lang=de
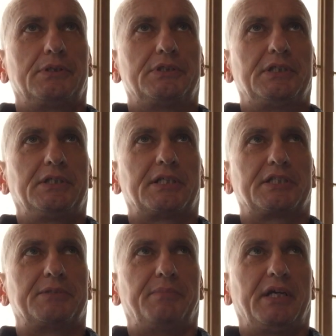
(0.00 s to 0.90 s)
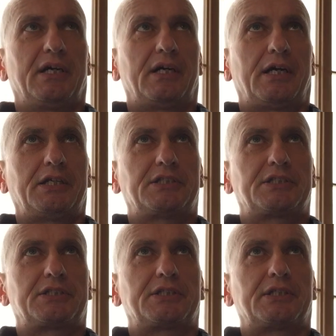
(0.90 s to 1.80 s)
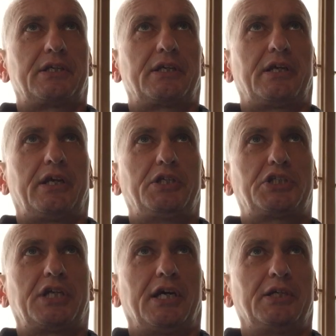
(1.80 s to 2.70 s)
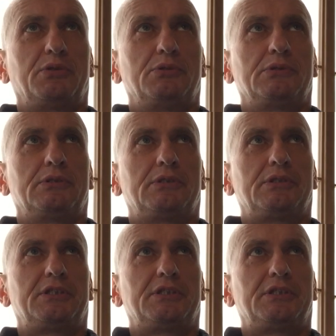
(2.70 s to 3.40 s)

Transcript: Sind das Mehrheitsentscheidungen,